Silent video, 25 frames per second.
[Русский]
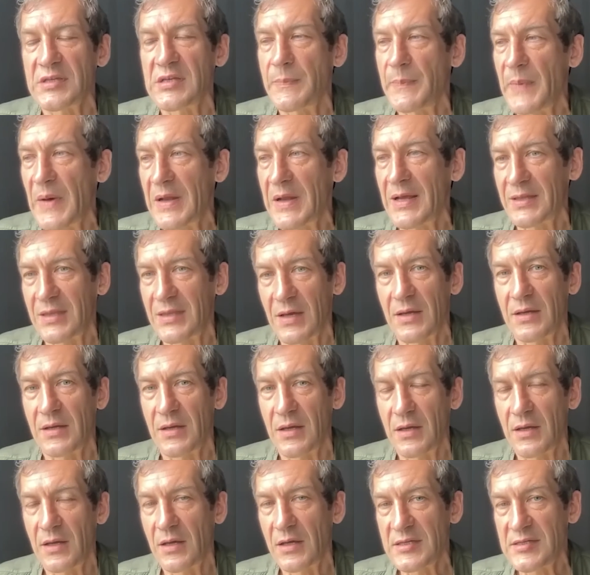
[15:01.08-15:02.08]
из аппарата
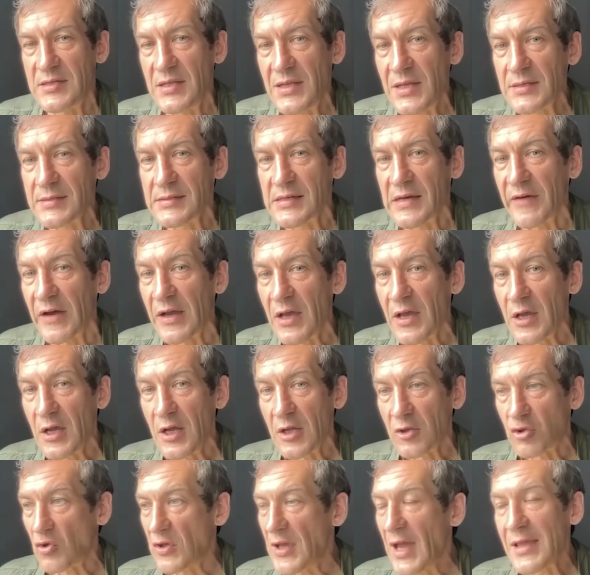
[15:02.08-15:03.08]
э, Зеленского,
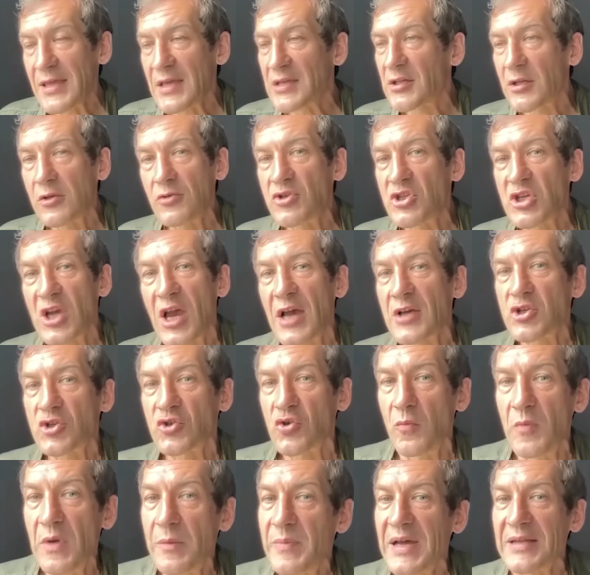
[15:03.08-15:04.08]
то я не исключаю,
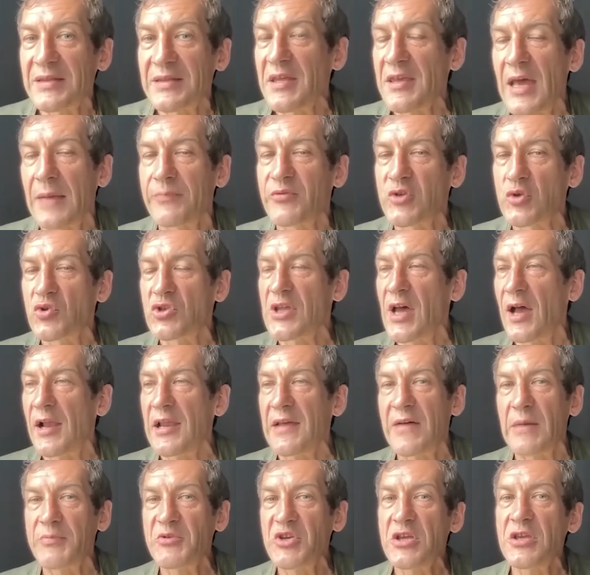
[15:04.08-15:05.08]
что мы бы это не
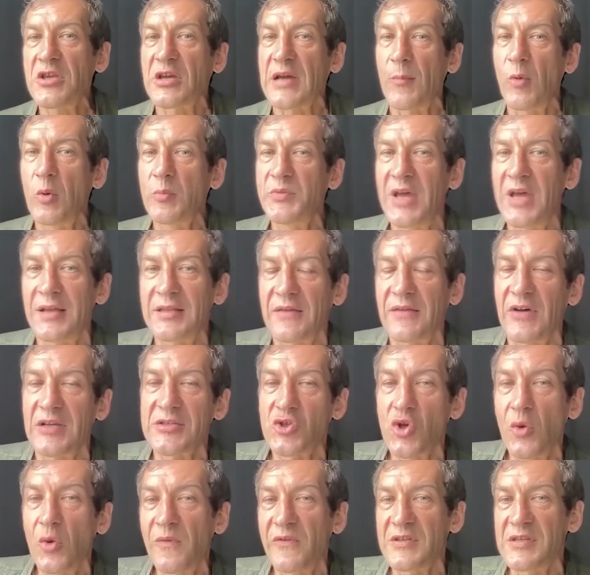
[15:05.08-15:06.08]
обсуждали, и вообще никому бы до этого
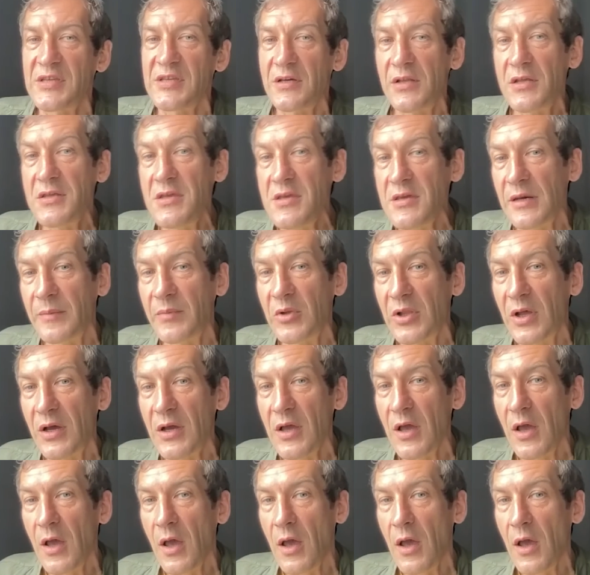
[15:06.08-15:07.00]
особого дела не было.